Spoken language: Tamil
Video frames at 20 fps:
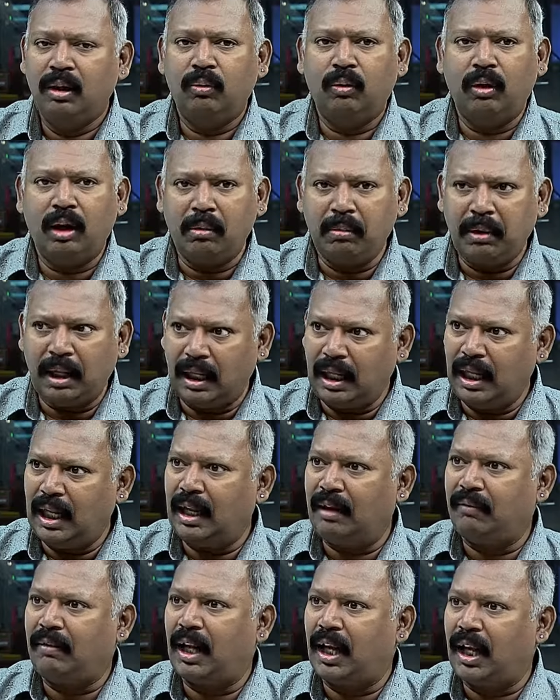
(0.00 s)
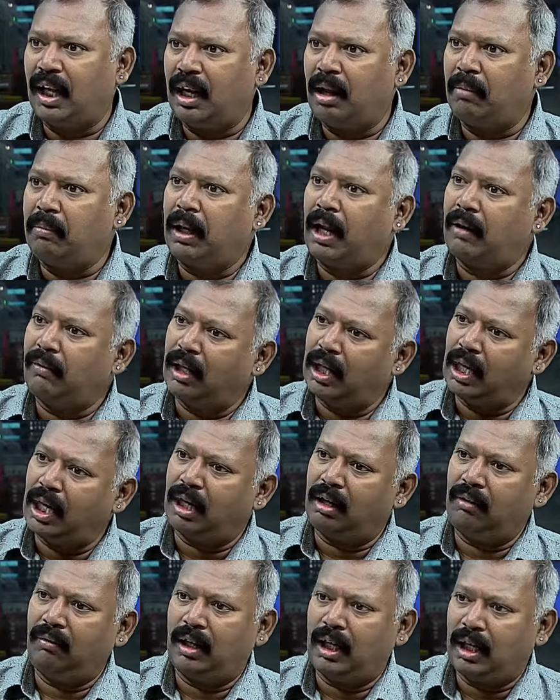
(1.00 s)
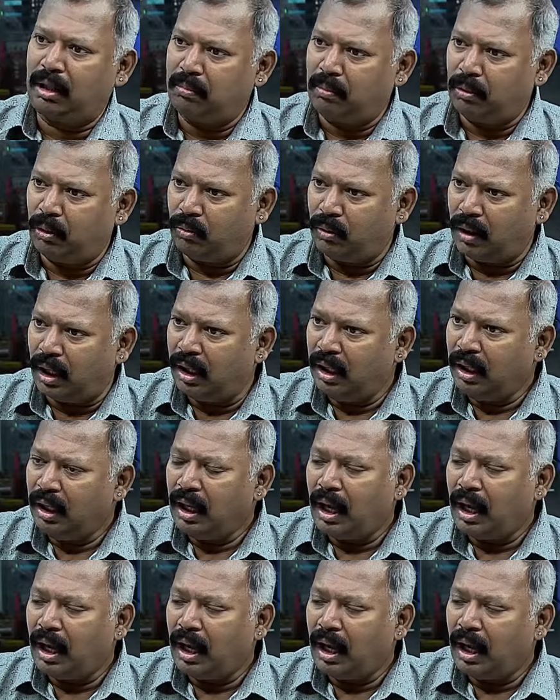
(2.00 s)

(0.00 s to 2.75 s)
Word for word: ஒன்றுமே இங்கேயே வேலை இல்லாமல் நான் வெளிநாட்டு வேலைக்கு போயிடுவேன்